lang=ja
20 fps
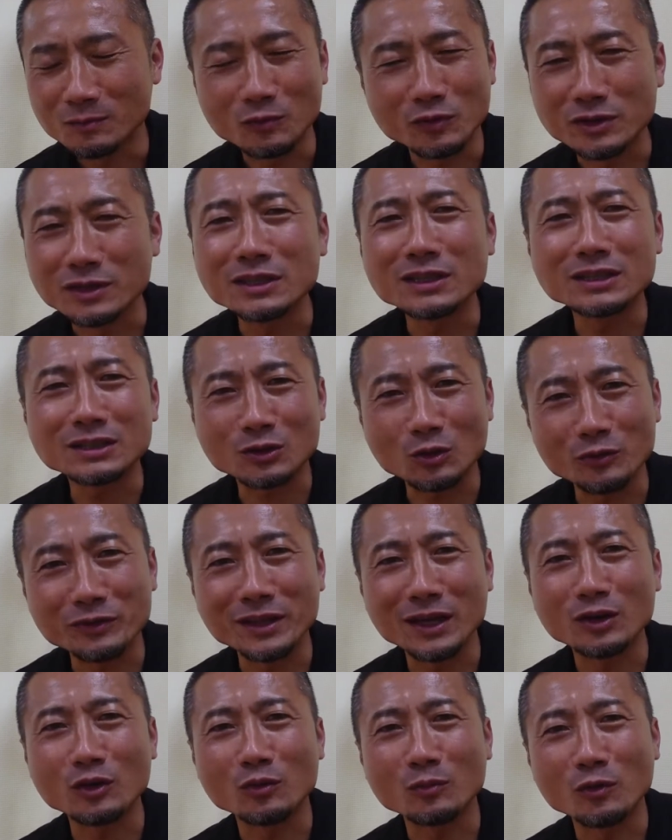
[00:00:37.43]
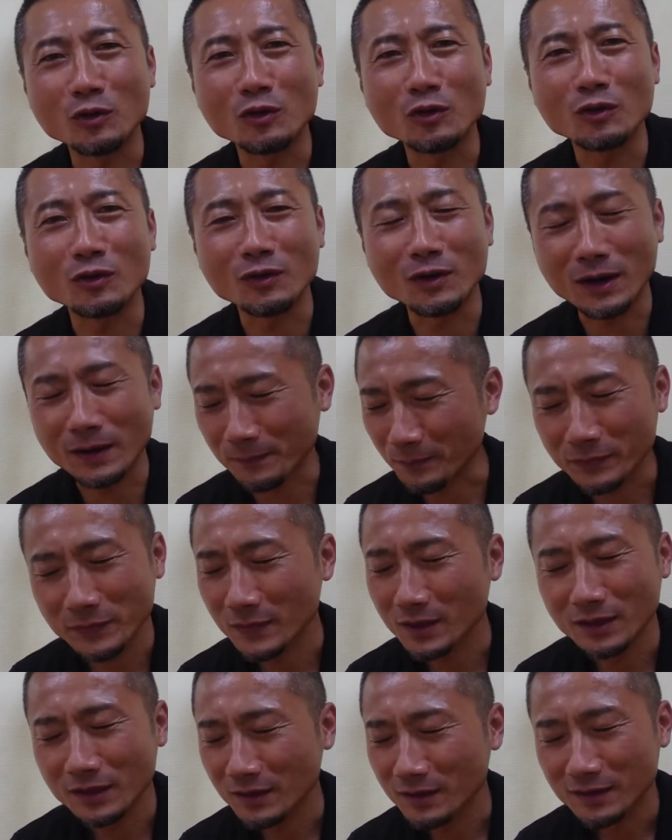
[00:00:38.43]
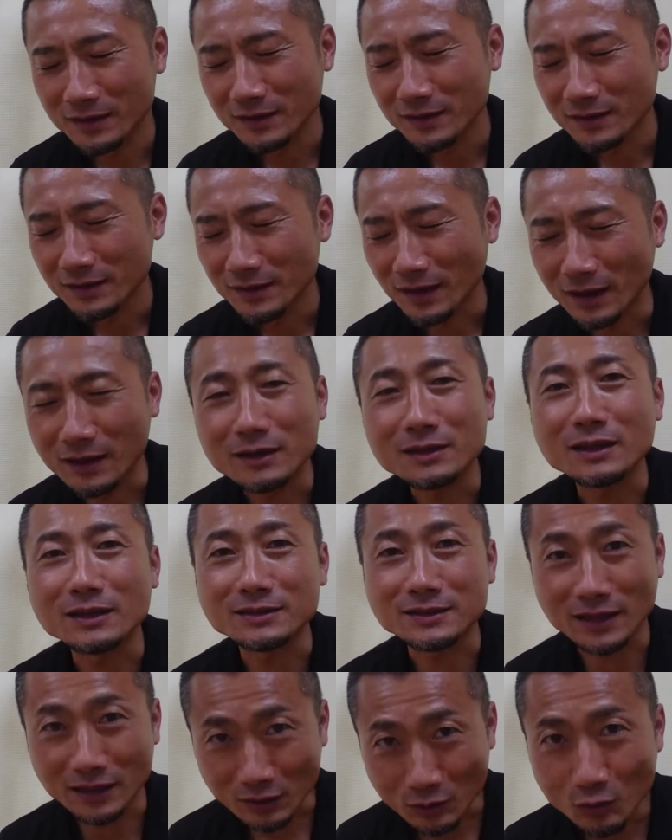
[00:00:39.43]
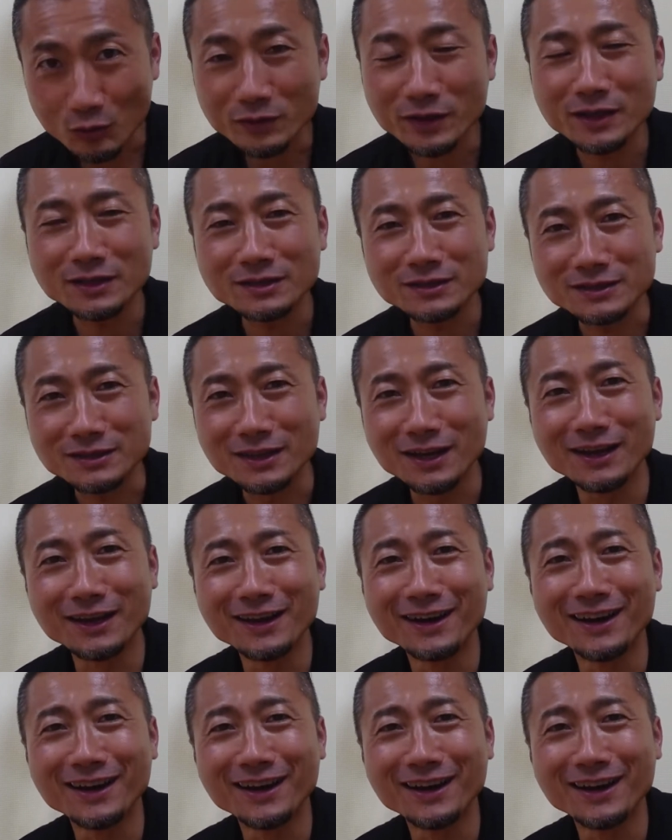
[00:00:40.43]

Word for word: ういいそんなのもうあなた最高です